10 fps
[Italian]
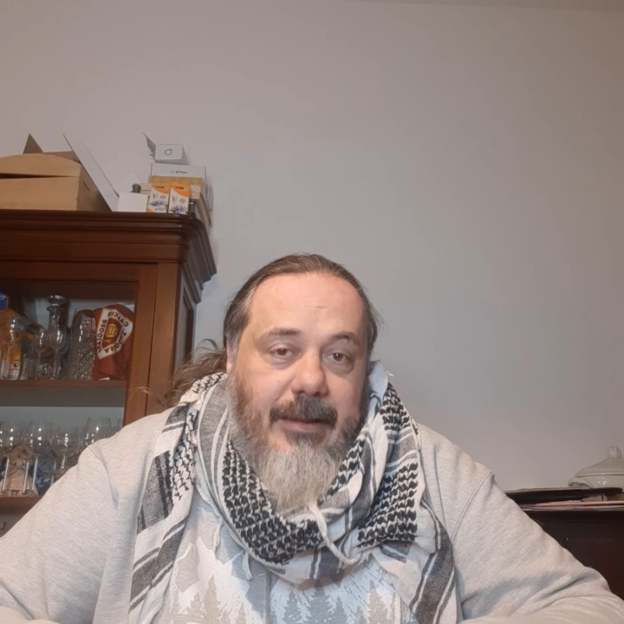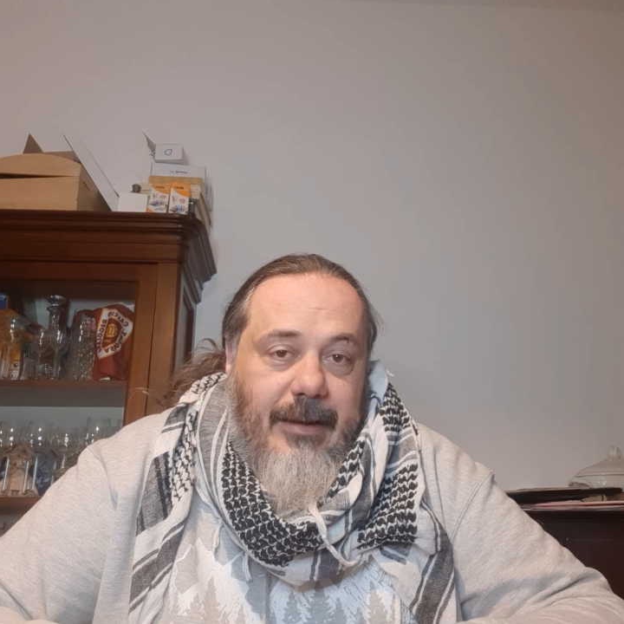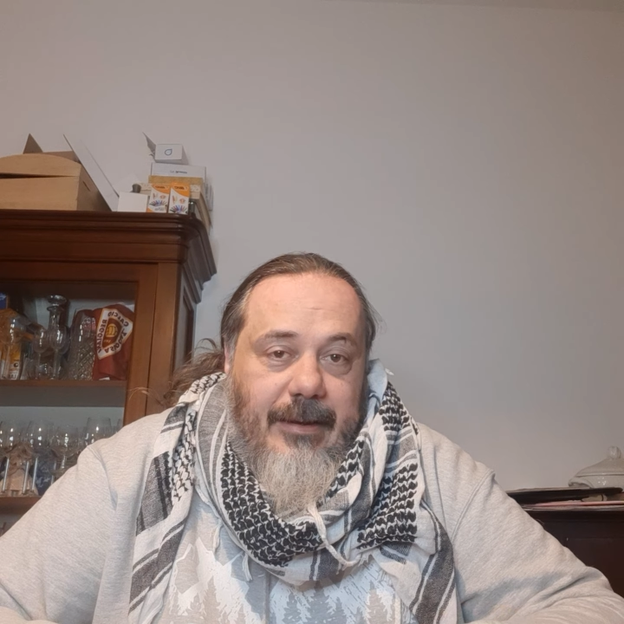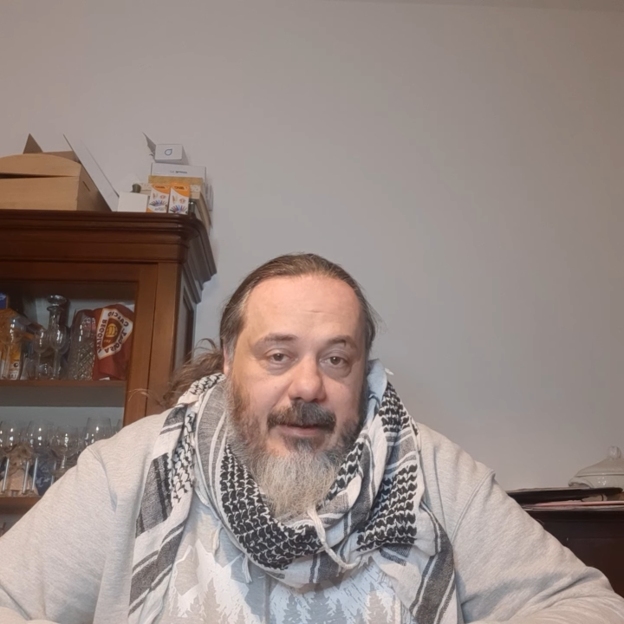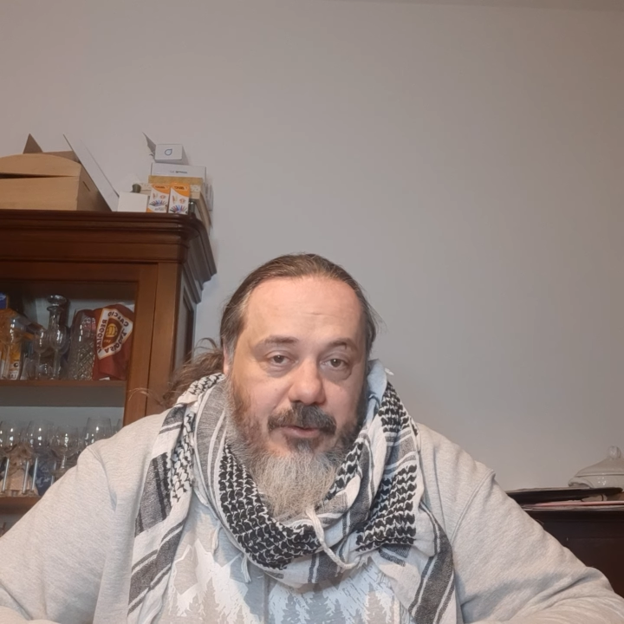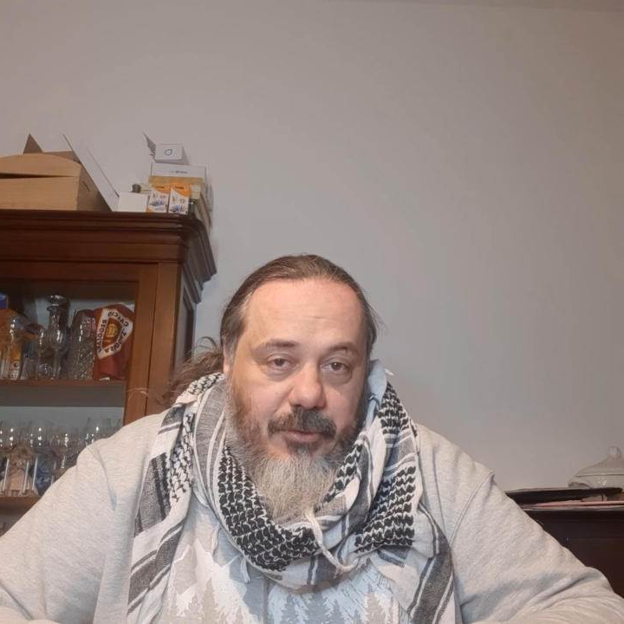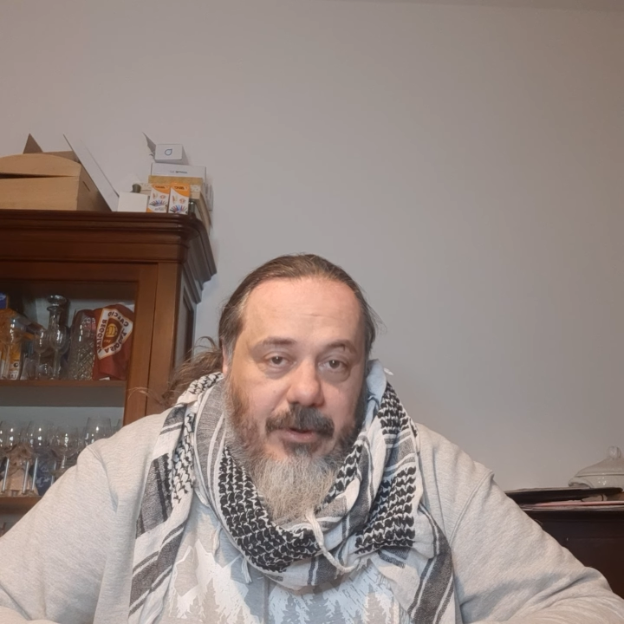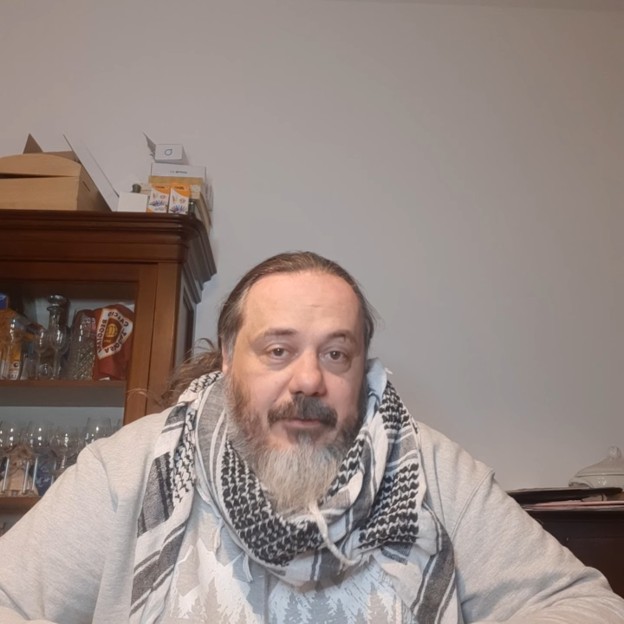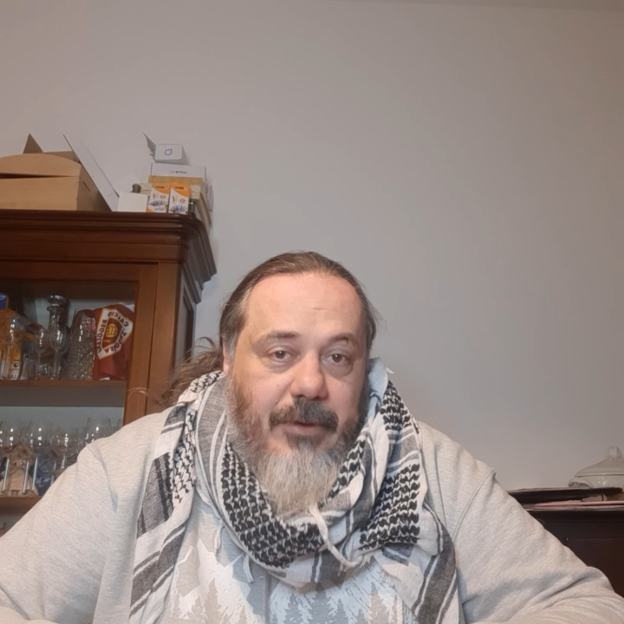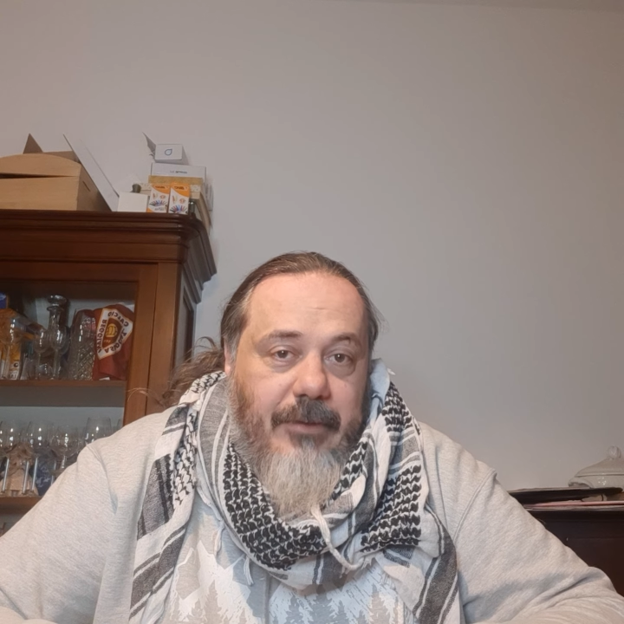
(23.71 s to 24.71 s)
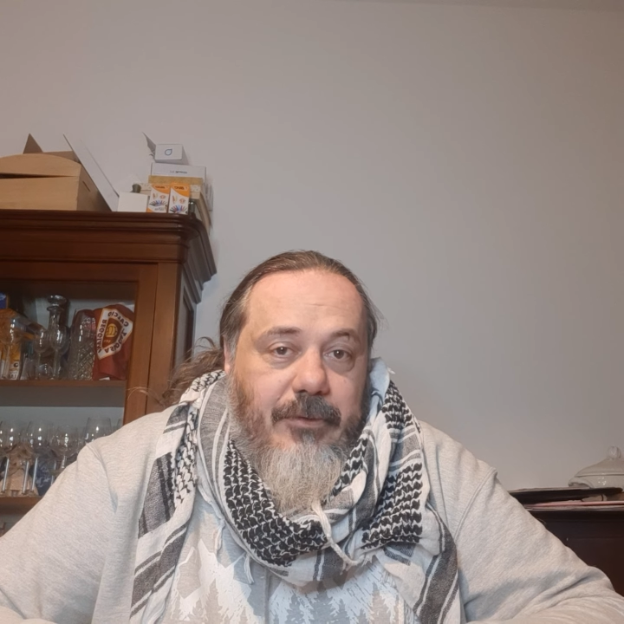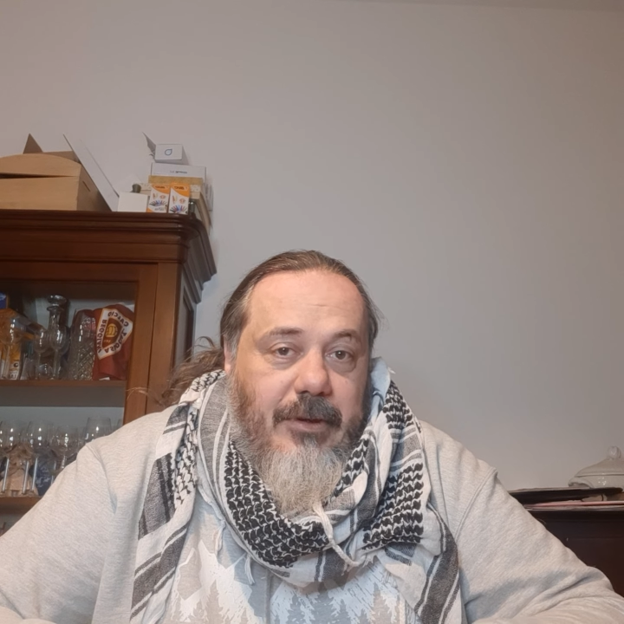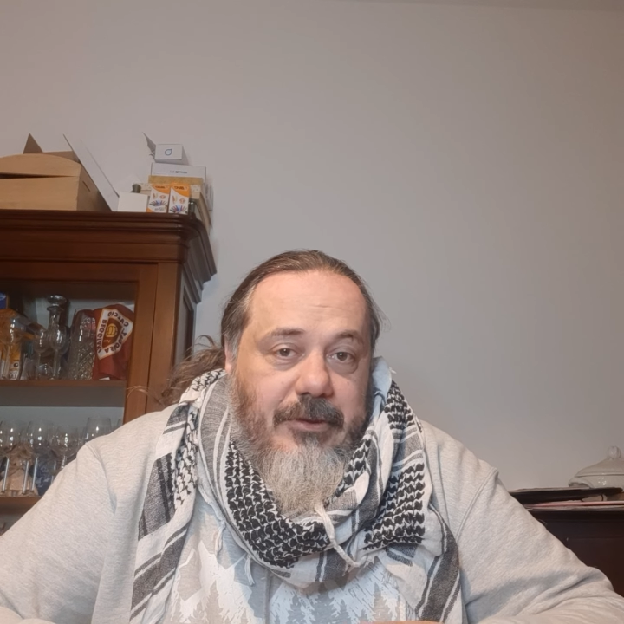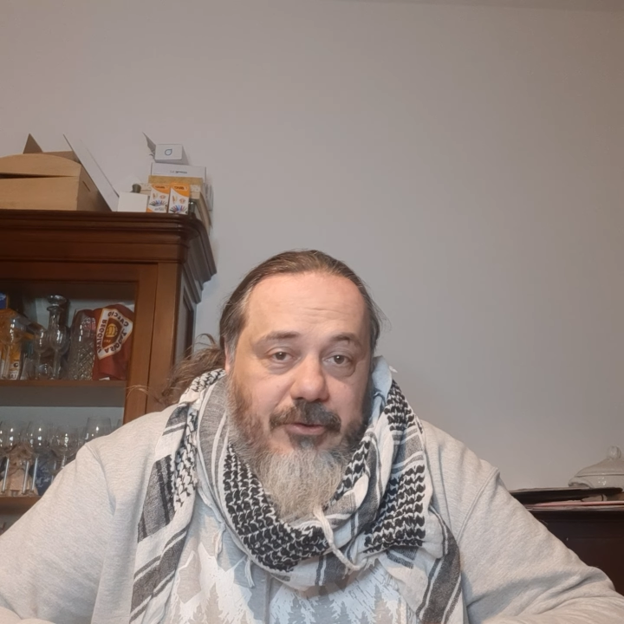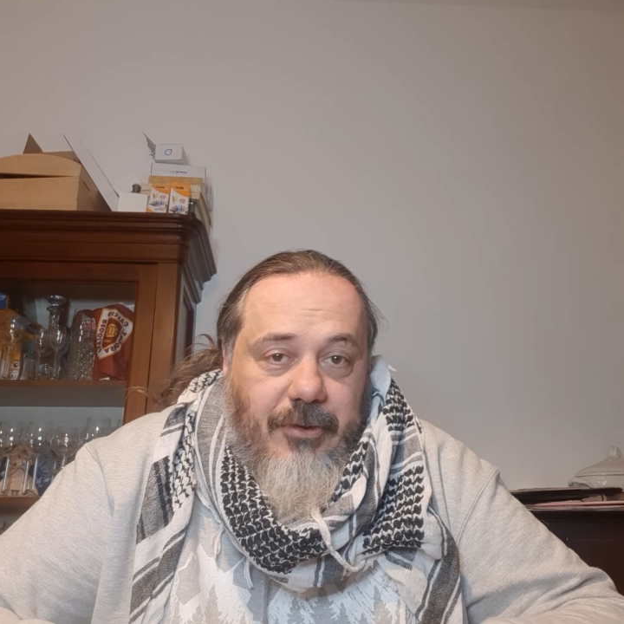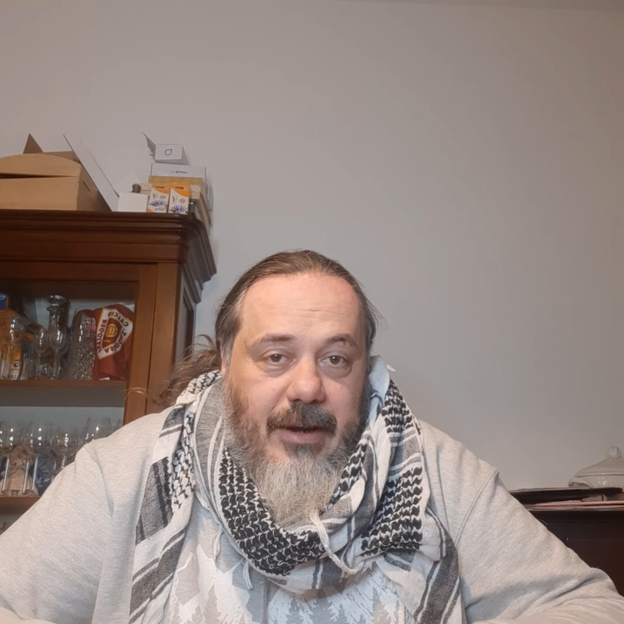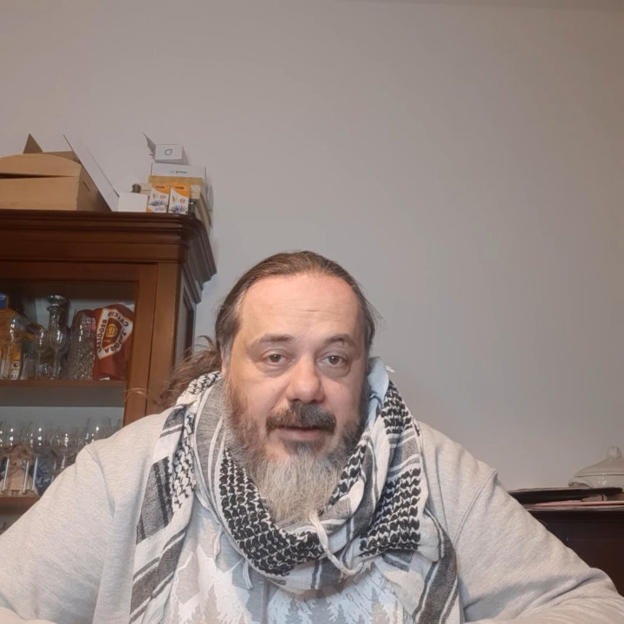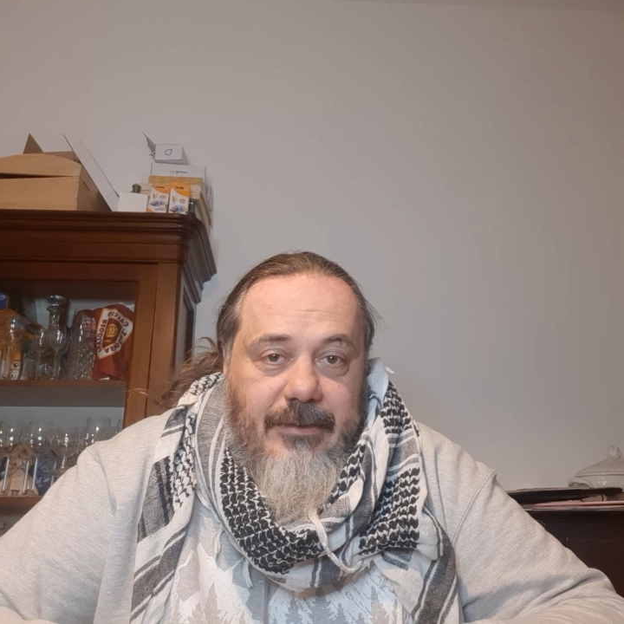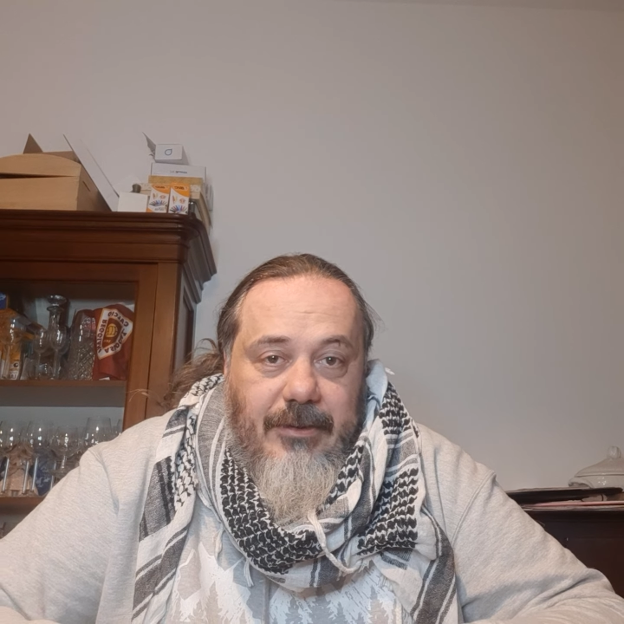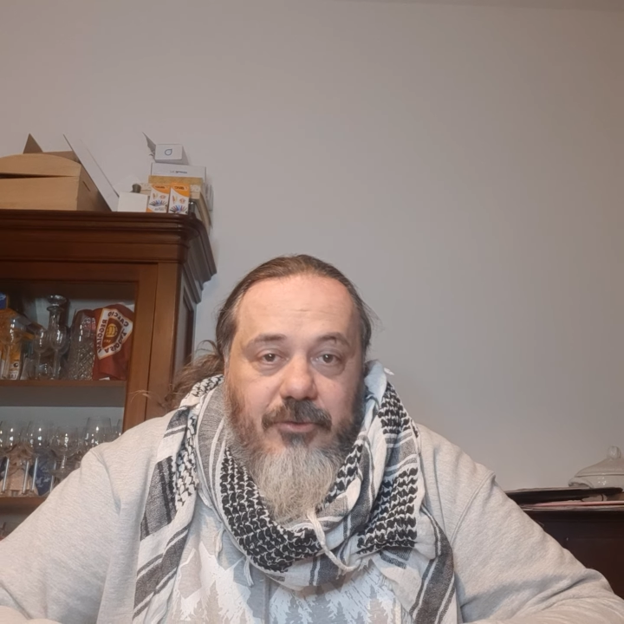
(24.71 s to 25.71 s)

allenatori volevano che si giocasse,